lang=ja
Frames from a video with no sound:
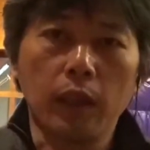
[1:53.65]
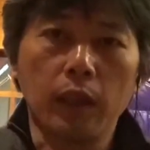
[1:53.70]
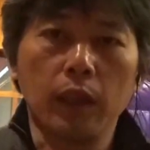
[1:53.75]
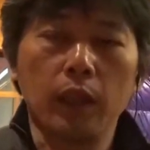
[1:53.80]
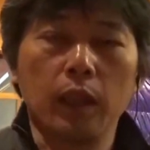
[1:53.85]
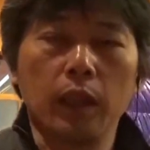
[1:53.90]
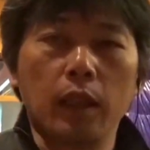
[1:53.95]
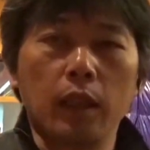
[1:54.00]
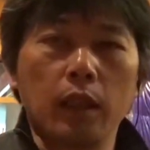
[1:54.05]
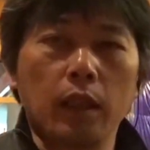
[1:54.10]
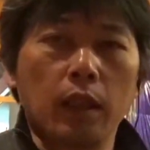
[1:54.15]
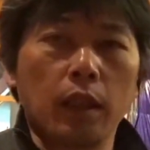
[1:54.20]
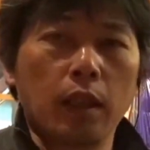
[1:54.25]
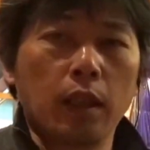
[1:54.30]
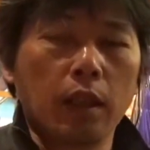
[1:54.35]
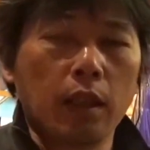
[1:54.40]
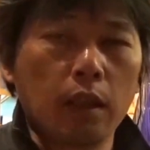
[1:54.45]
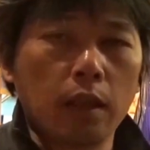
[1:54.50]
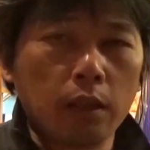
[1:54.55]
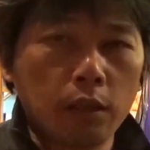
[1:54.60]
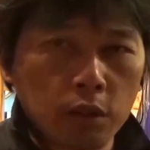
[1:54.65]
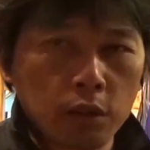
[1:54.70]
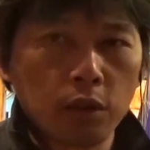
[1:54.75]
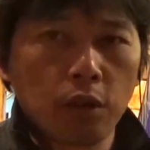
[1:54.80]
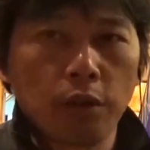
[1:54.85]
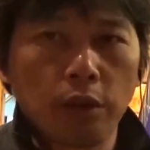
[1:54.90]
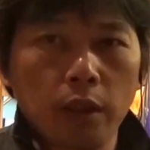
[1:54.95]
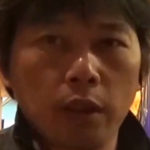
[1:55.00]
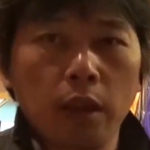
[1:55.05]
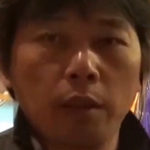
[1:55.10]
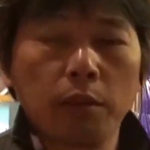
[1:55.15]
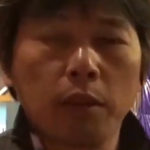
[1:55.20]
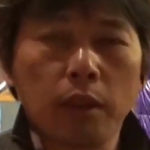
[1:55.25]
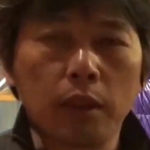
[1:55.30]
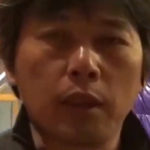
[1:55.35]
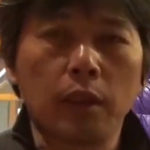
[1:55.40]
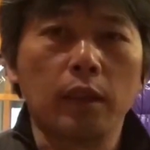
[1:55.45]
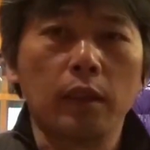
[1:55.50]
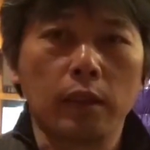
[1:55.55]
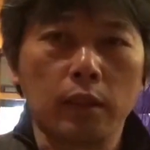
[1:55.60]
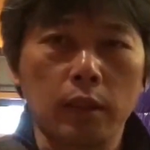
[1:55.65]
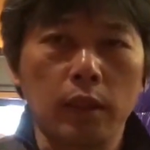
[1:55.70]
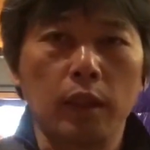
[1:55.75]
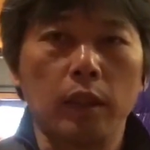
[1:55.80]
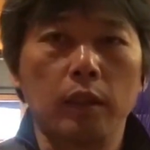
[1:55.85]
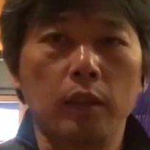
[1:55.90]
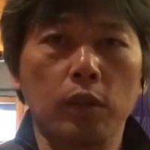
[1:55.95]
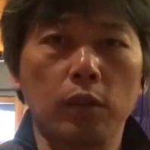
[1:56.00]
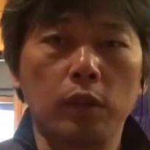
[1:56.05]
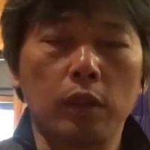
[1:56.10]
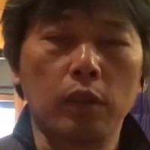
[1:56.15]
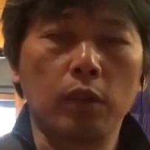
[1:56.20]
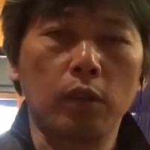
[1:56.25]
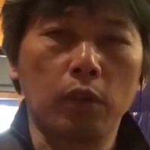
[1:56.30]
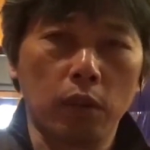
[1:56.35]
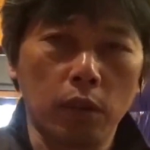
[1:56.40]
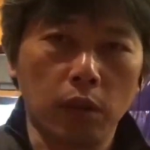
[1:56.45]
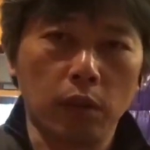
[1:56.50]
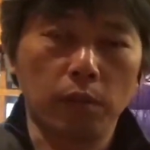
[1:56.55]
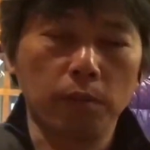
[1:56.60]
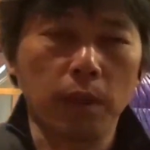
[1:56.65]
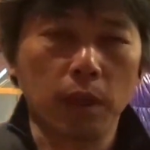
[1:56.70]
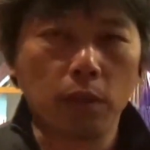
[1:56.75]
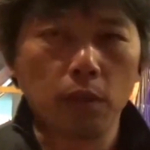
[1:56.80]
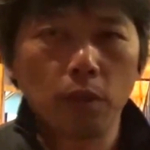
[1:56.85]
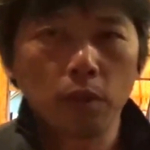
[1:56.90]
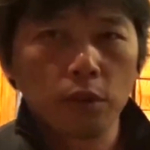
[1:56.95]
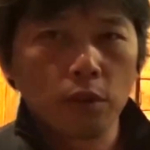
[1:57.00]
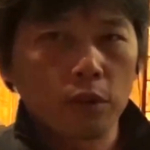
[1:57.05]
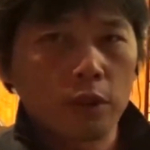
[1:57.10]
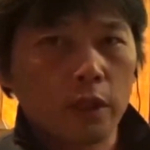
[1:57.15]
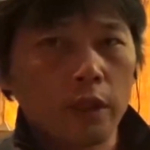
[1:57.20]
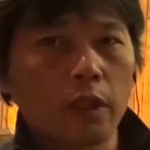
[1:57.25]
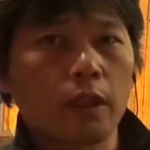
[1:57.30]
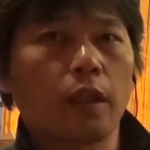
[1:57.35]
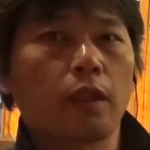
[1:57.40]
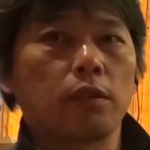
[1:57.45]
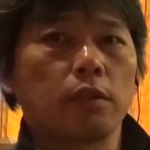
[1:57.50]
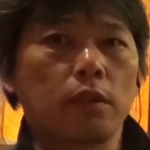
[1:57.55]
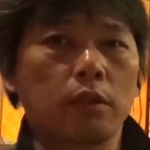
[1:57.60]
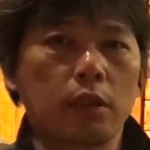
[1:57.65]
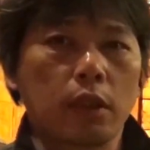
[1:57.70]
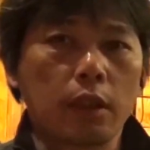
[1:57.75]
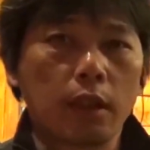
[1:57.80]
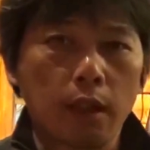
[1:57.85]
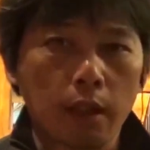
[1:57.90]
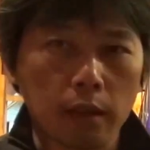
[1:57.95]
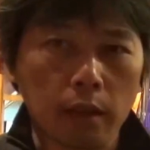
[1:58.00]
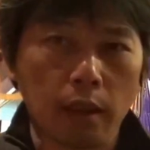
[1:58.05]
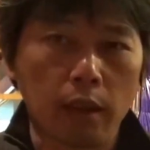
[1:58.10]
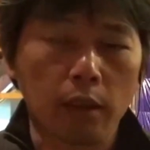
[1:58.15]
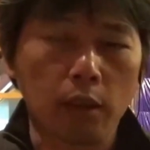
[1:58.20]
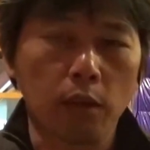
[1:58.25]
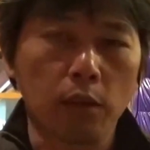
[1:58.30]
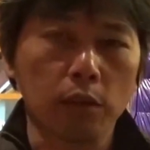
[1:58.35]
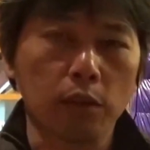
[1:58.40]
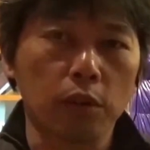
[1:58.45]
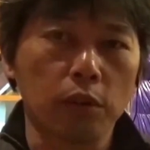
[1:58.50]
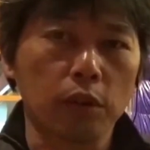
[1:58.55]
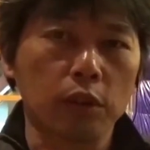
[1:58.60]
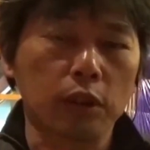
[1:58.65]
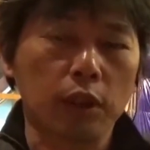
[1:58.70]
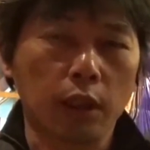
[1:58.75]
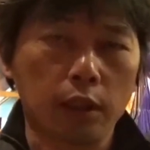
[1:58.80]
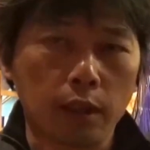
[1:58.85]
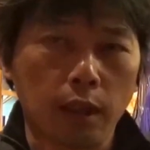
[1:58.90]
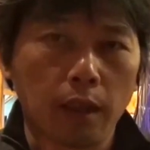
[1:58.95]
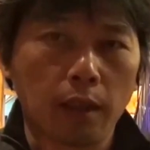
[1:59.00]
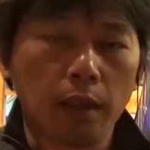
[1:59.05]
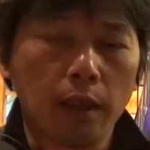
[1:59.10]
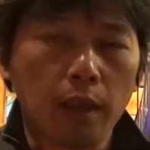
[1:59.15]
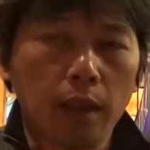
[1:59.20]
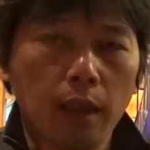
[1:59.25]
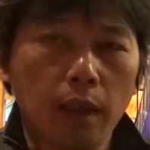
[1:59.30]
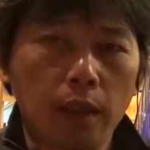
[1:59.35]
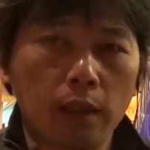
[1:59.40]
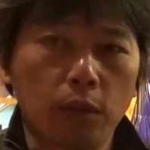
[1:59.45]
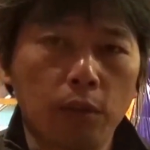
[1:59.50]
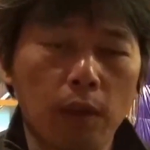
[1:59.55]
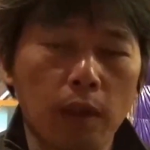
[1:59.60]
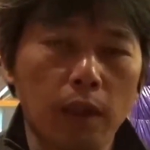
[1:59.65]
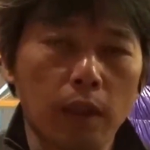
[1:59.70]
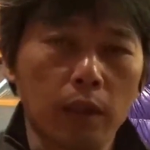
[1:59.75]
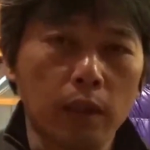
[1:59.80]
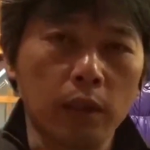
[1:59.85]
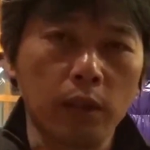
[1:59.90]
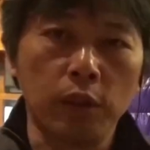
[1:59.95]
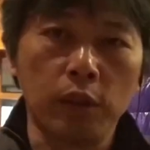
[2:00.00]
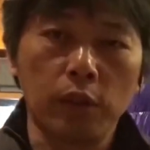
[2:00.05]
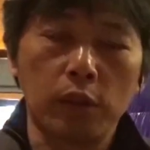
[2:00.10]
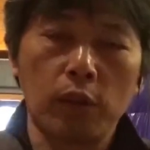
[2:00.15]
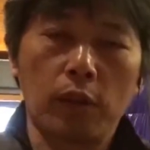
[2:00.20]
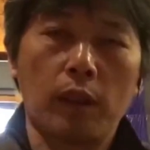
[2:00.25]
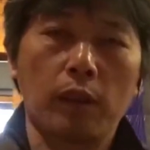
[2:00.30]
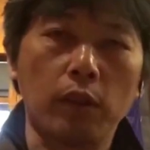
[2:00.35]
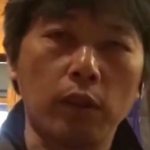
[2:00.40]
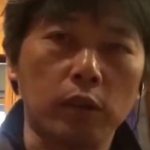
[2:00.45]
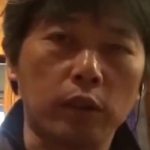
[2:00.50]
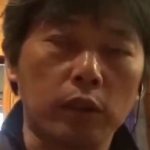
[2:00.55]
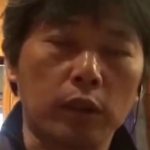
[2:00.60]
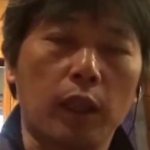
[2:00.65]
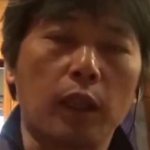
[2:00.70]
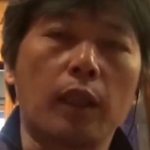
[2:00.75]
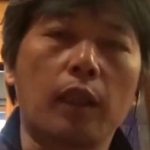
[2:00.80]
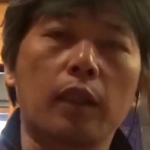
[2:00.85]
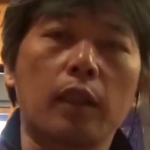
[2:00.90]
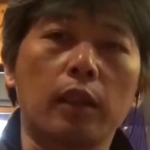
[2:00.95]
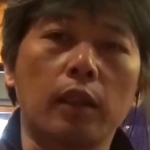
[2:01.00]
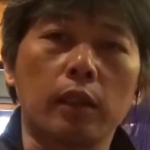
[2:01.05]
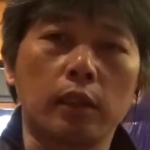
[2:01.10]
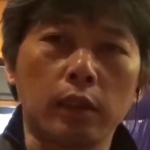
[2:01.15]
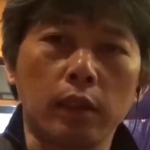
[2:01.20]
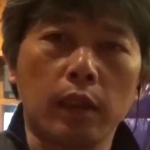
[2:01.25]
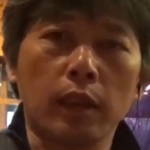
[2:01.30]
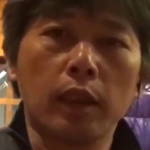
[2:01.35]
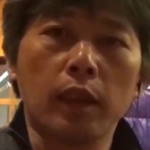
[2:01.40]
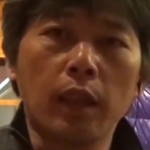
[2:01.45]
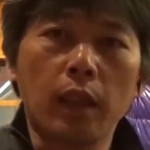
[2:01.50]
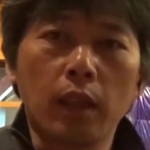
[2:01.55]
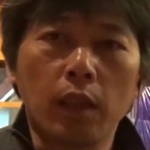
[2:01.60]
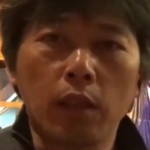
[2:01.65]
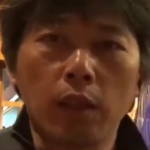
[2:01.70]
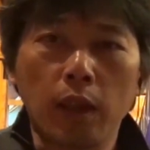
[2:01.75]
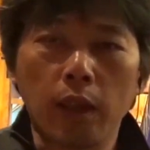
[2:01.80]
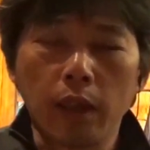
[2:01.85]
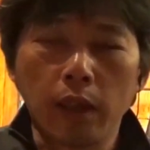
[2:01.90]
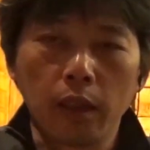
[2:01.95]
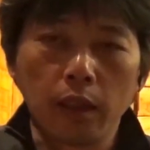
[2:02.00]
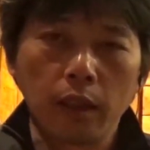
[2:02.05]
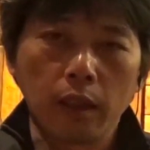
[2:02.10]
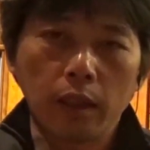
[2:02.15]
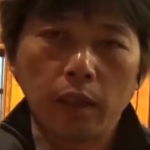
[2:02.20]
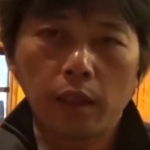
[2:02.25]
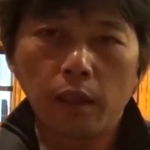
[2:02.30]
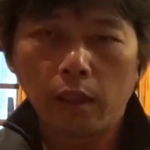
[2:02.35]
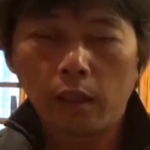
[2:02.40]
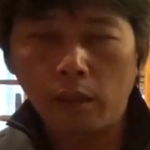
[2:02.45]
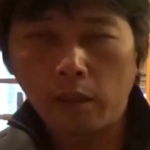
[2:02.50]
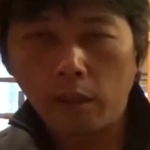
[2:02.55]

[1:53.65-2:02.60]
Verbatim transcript: えールートの選び方ですねそういったところ、まあ、行動計画の立て方行動の仕方あとは衣類とかの使い方ですね、えー、っ